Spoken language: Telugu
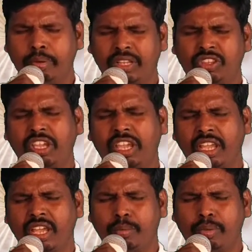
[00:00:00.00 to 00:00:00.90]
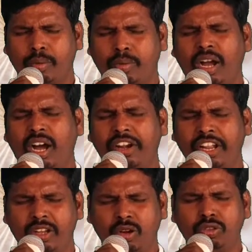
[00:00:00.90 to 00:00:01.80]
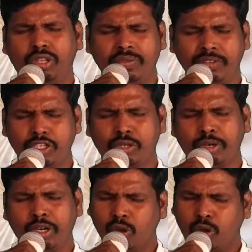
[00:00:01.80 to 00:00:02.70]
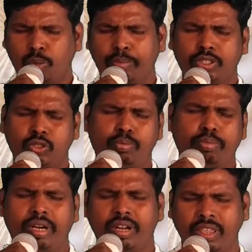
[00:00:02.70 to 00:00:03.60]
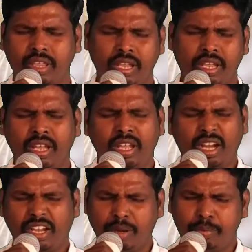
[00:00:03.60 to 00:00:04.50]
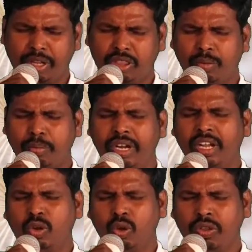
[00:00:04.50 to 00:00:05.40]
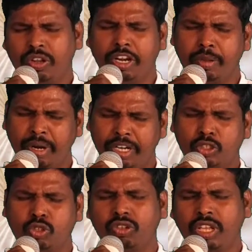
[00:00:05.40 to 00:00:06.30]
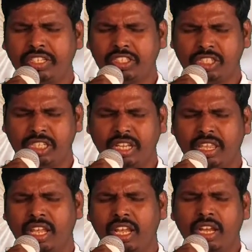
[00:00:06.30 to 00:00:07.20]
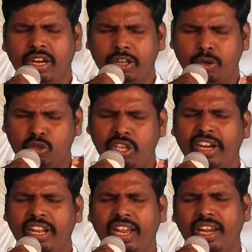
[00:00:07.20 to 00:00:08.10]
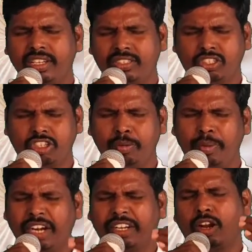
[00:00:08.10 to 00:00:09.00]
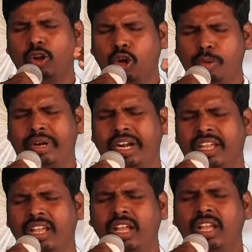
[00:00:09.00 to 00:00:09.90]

బ్రతికి ప్రభా అనేకులు దీవించబడ్డకు కృప చూపండి అయా ప్రతి బిడ్డకు నీ మనస్సును దయచేయండి నీ హృదయాన్ని కలగచేసి నీ మాటకు లోబడి